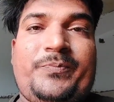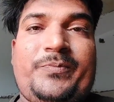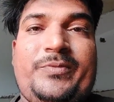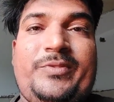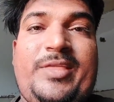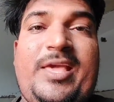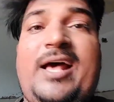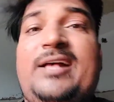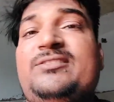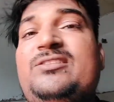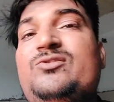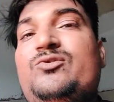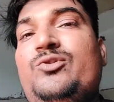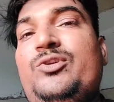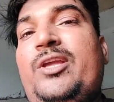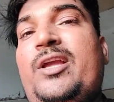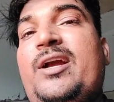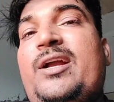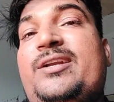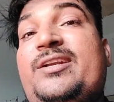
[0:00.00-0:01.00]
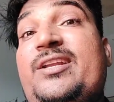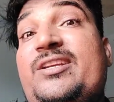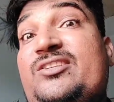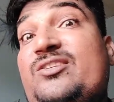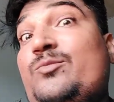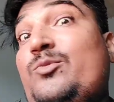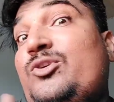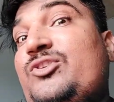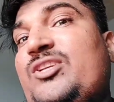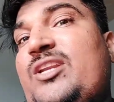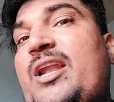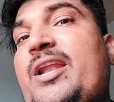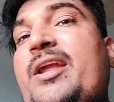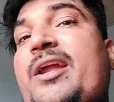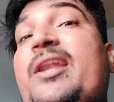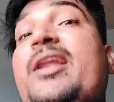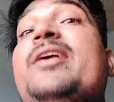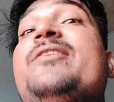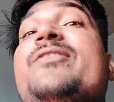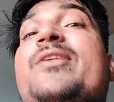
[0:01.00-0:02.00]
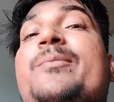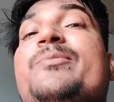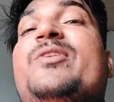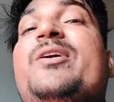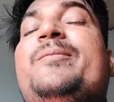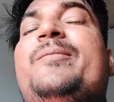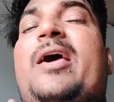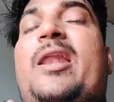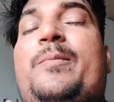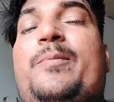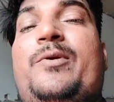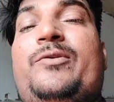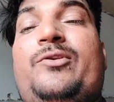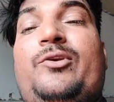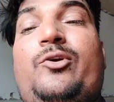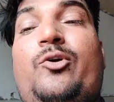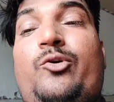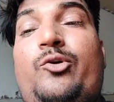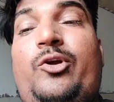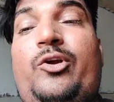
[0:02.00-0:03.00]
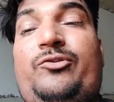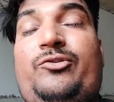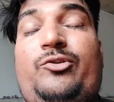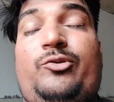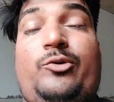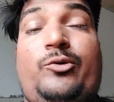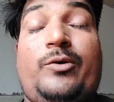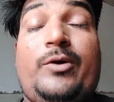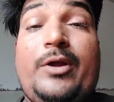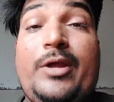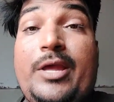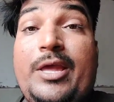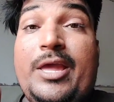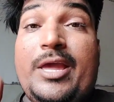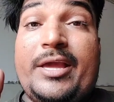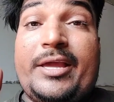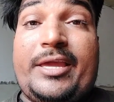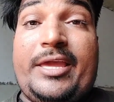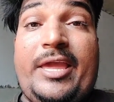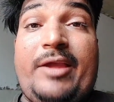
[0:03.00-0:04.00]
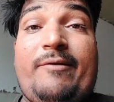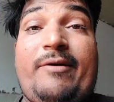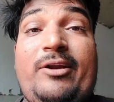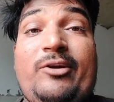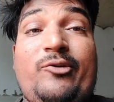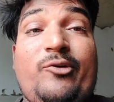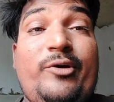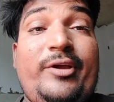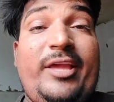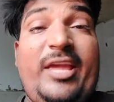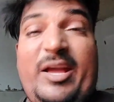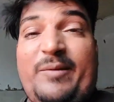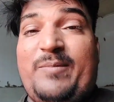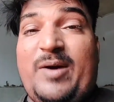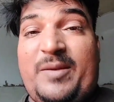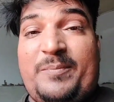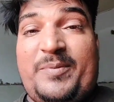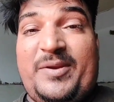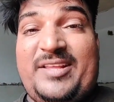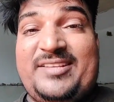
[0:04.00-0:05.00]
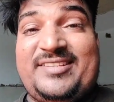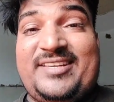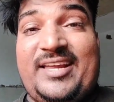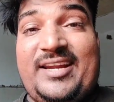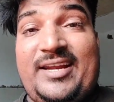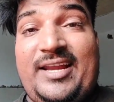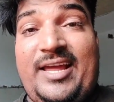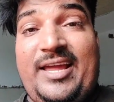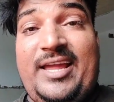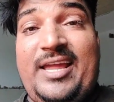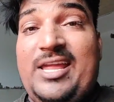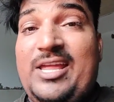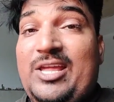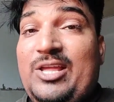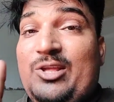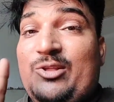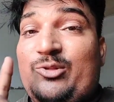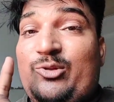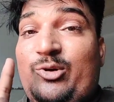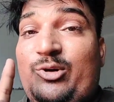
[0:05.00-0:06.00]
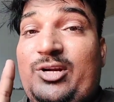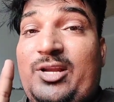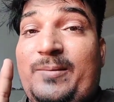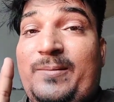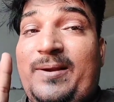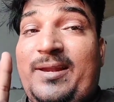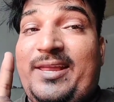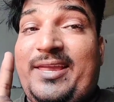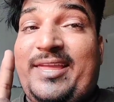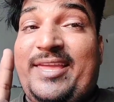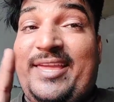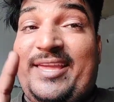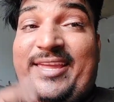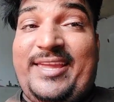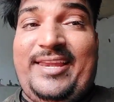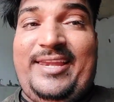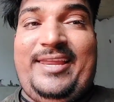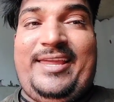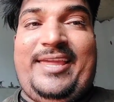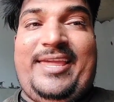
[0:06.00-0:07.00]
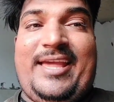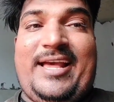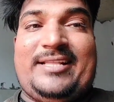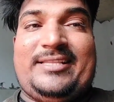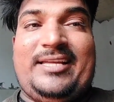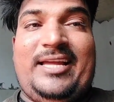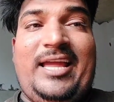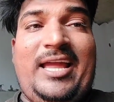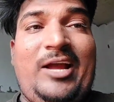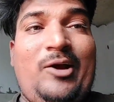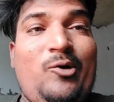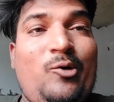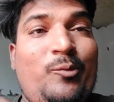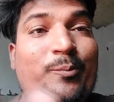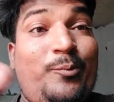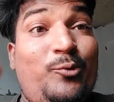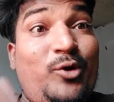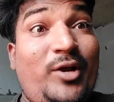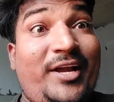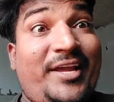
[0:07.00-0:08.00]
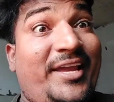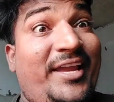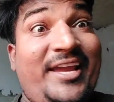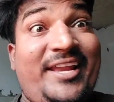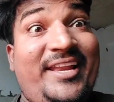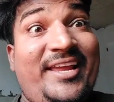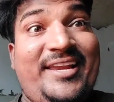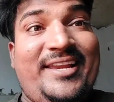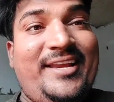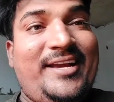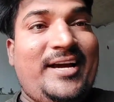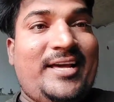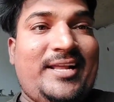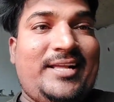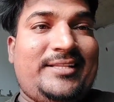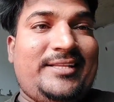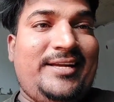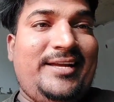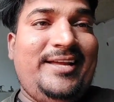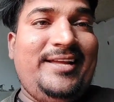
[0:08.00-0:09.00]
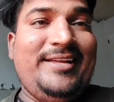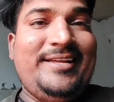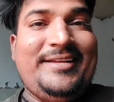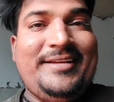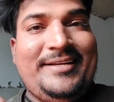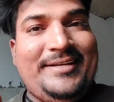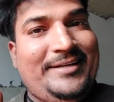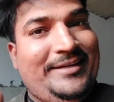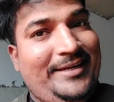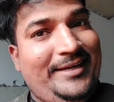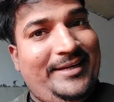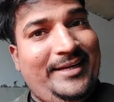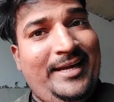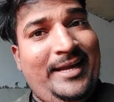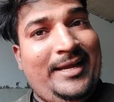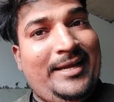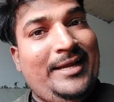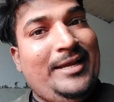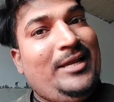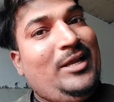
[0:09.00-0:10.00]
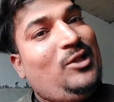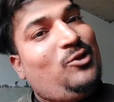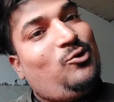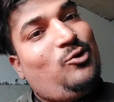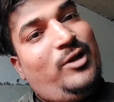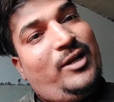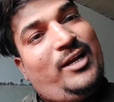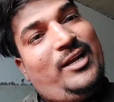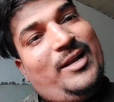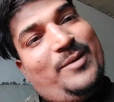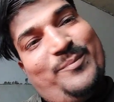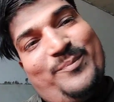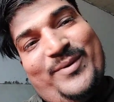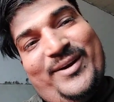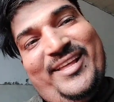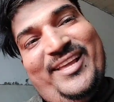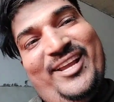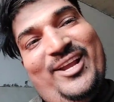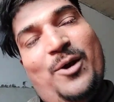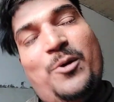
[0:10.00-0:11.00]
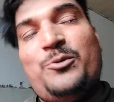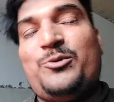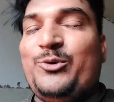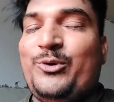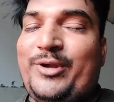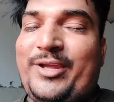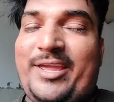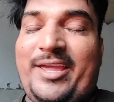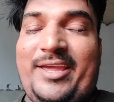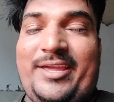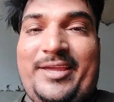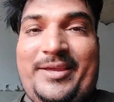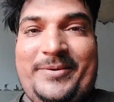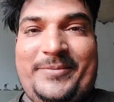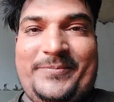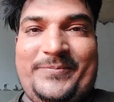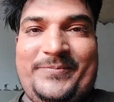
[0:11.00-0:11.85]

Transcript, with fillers: ध्यान से सुनिएगा टेस्ट मोड चलाने के लिए सैमसंग बी आर सी कौन ए हो के वन को एक बार प्रेस करना है तो डबल के के लिख के आता है वो पूरा के नहीं लिखा रहता है ठीक है तो लेकिन हम पढ़ेंगे उसको के के